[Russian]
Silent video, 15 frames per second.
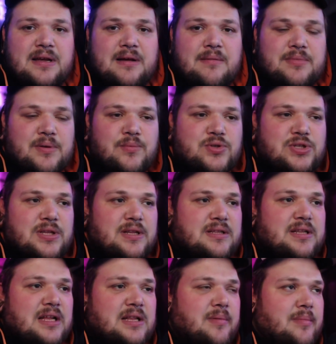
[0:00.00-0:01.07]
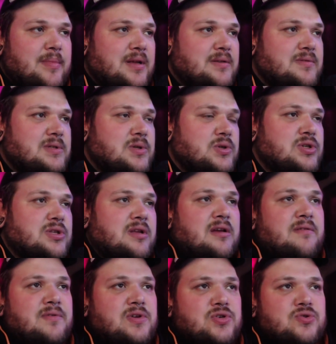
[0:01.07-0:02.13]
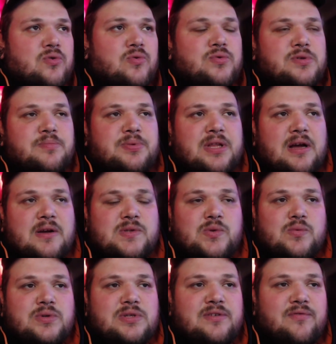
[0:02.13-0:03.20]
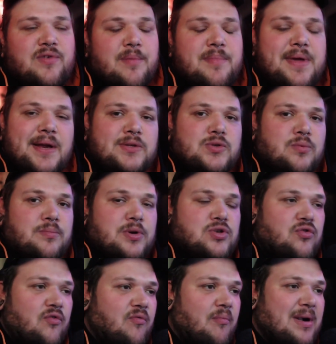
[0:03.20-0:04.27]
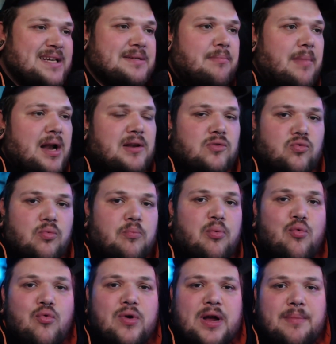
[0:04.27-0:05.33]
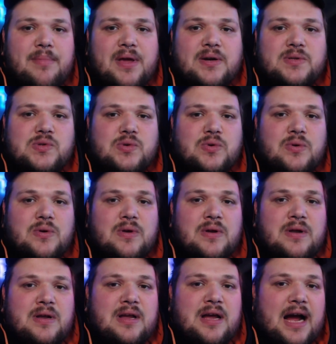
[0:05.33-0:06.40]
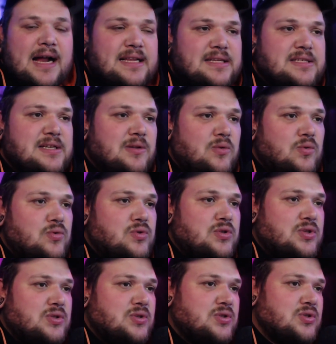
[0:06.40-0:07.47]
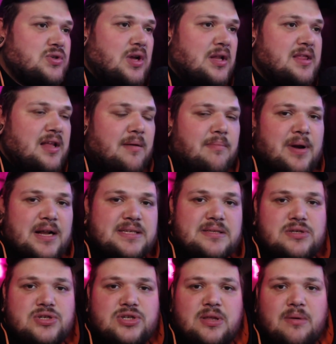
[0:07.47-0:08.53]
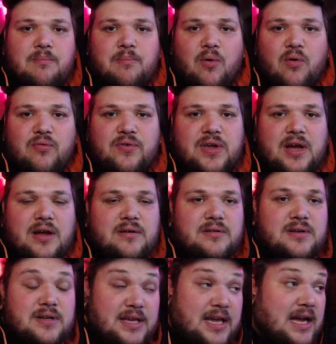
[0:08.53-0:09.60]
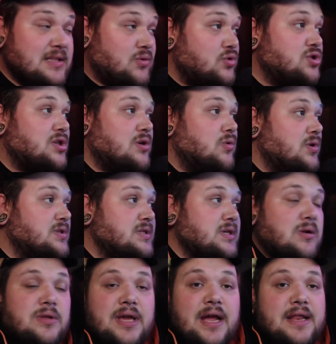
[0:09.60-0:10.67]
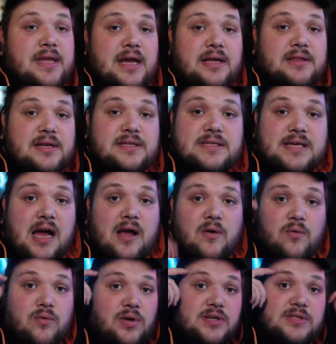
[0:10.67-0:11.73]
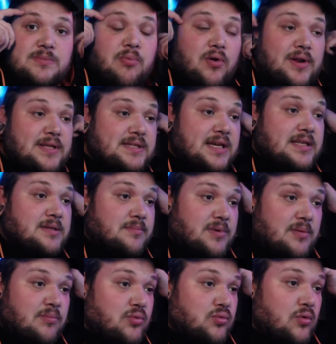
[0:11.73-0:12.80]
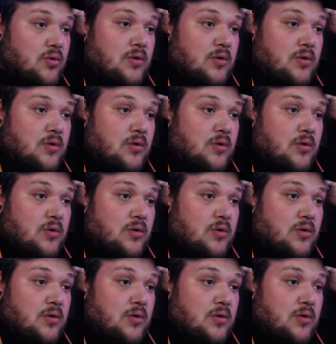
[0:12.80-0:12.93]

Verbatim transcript: Потому что на данный момент все, что я вижу, люди пытаются уйти в коммерцию, причем в максимально тупую коммерцию. Они делают однообразные штамповки. Я тоже такое делал, я не отрицаю и спорить с этим не буду.